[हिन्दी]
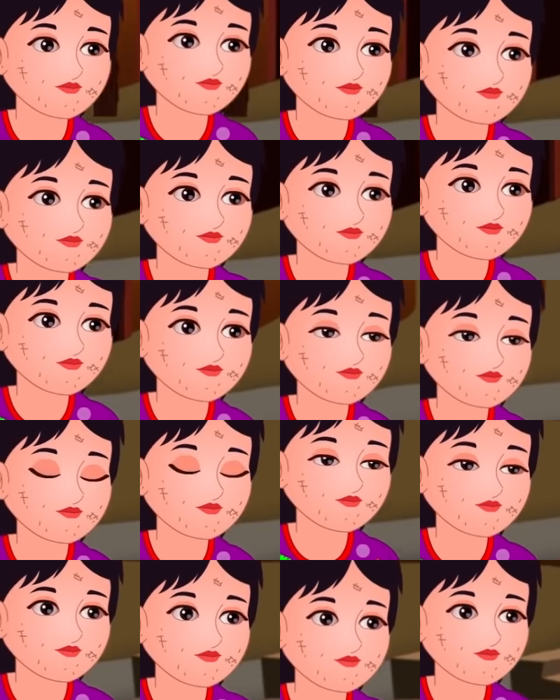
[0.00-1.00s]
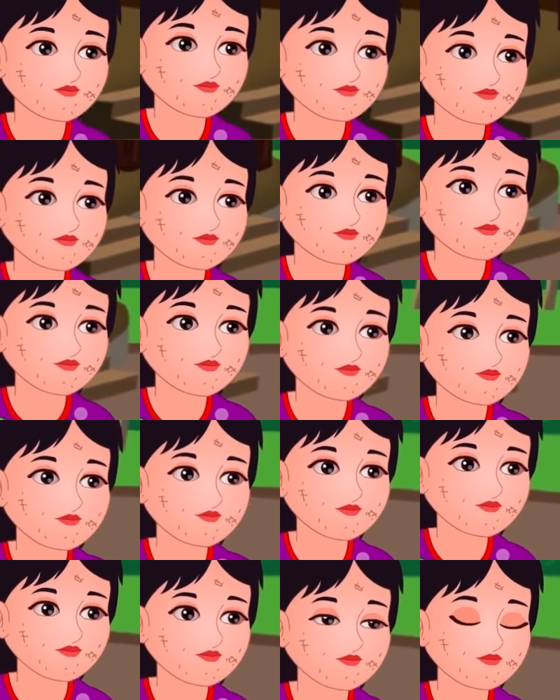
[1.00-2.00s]
ऐसा सोचकर वे दोनों
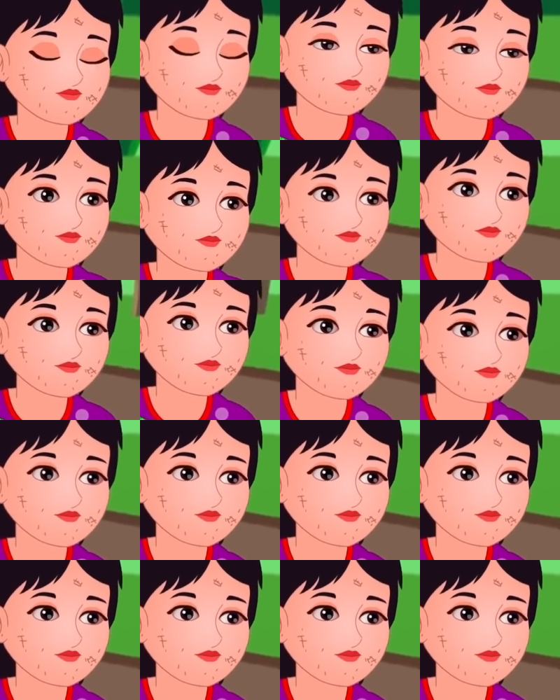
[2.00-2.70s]
भीतर जाने लगते हैं